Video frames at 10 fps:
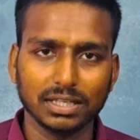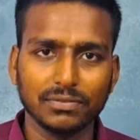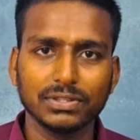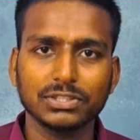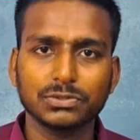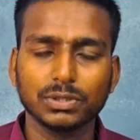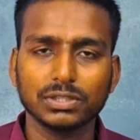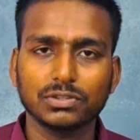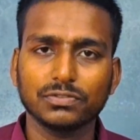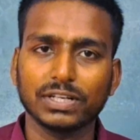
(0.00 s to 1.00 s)
काफ़ी
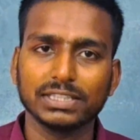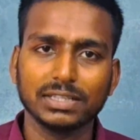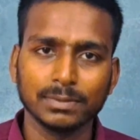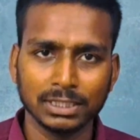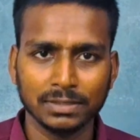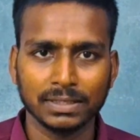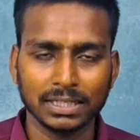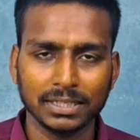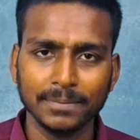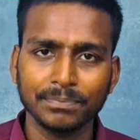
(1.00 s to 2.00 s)
स्टूडेंट को फ़ायदा मिलने
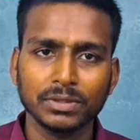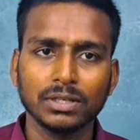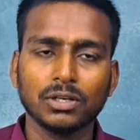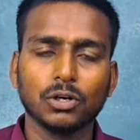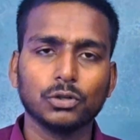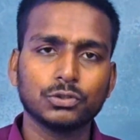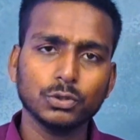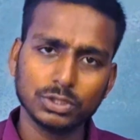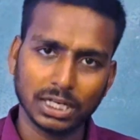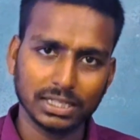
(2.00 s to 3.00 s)
वाला है और
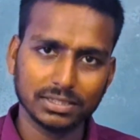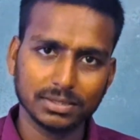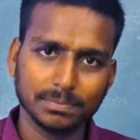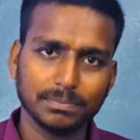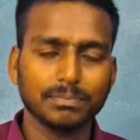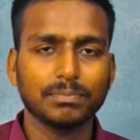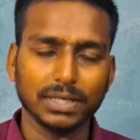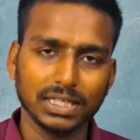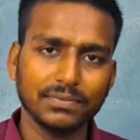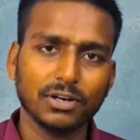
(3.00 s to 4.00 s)
जो छात्र
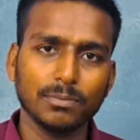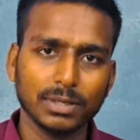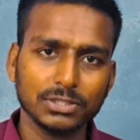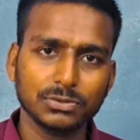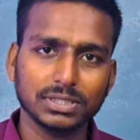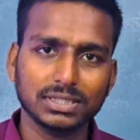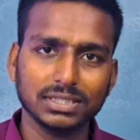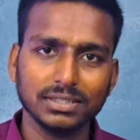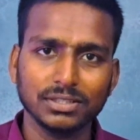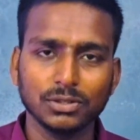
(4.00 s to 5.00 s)
पहले फॉर्म भर चुके थे